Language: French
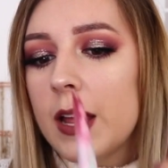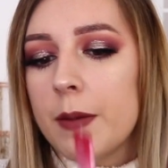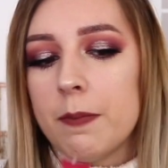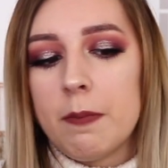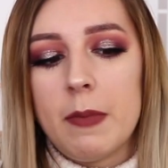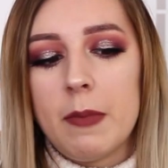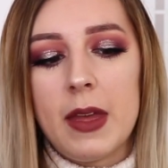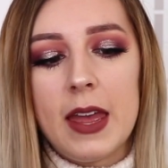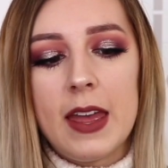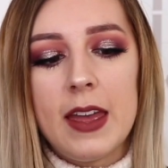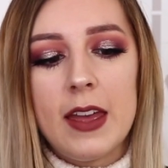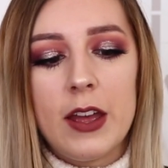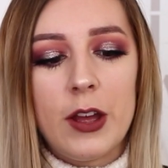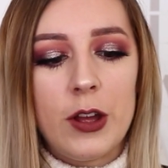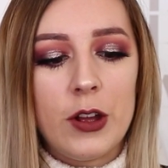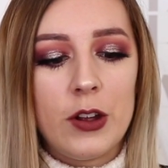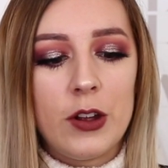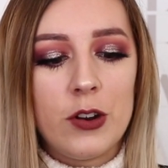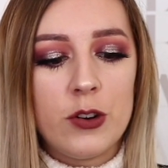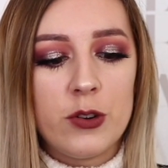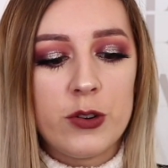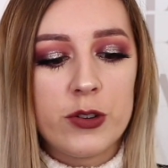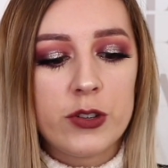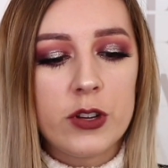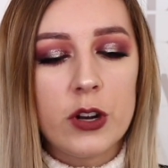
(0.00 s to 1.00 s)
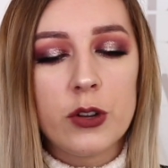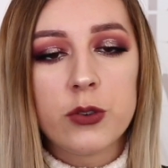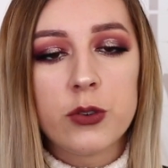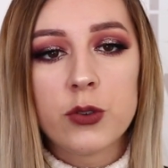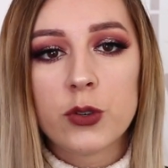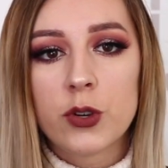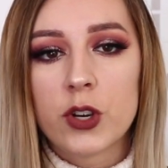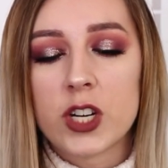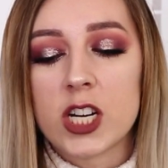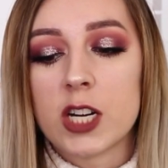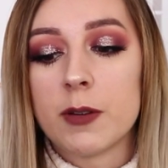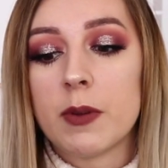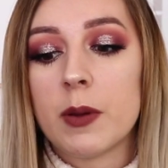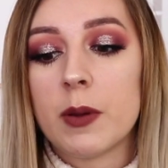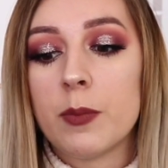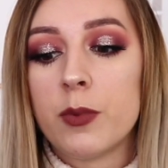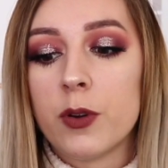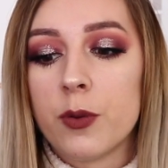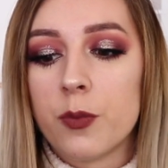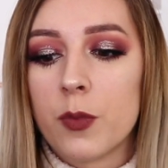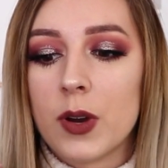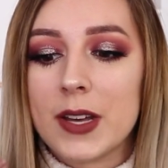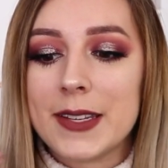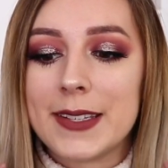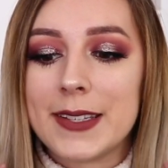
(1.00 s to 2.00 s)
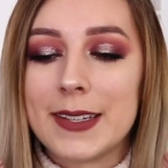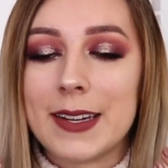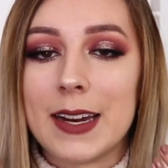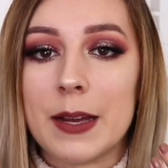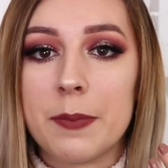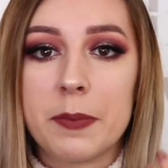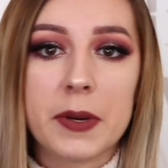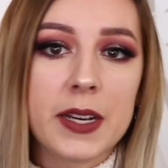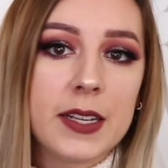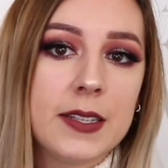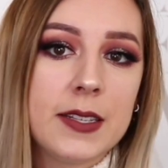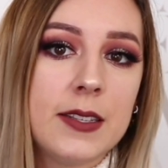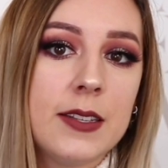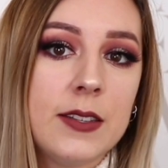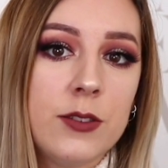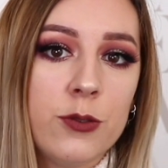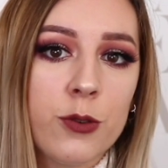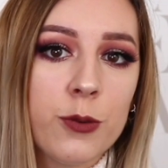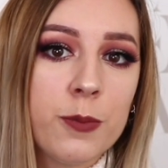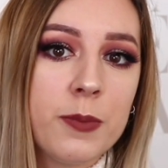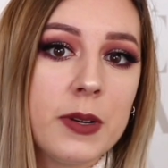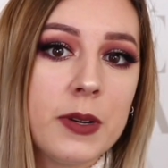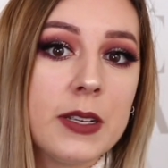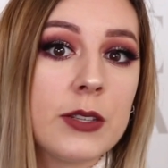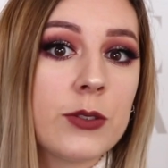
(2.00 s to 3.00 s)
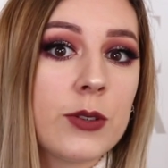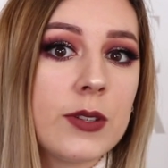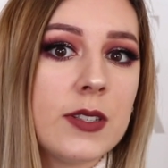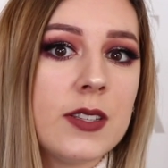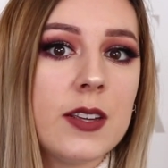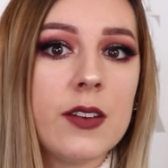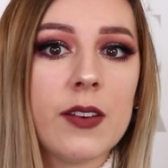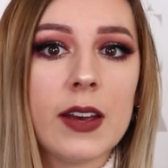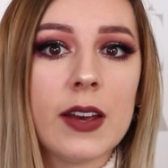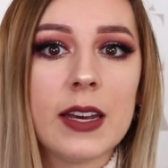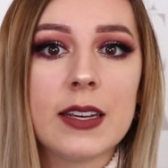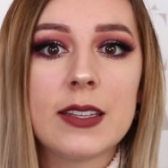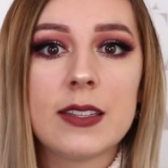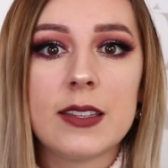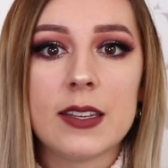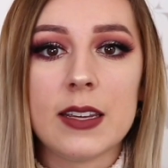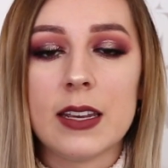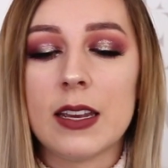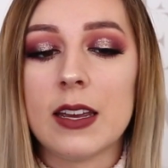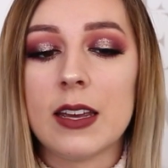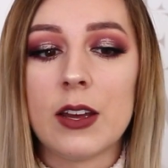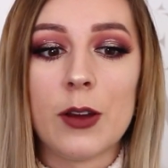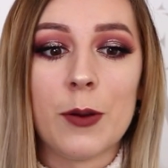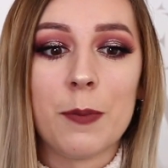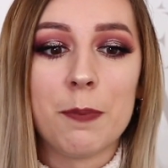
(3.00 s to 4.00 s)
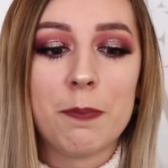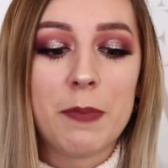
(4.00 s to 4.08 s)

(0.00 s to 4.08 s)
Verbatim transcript: Mais euh, le seul truc que j'aime un peu moins, c'est la précision parce que c'est vrai que c'est euh,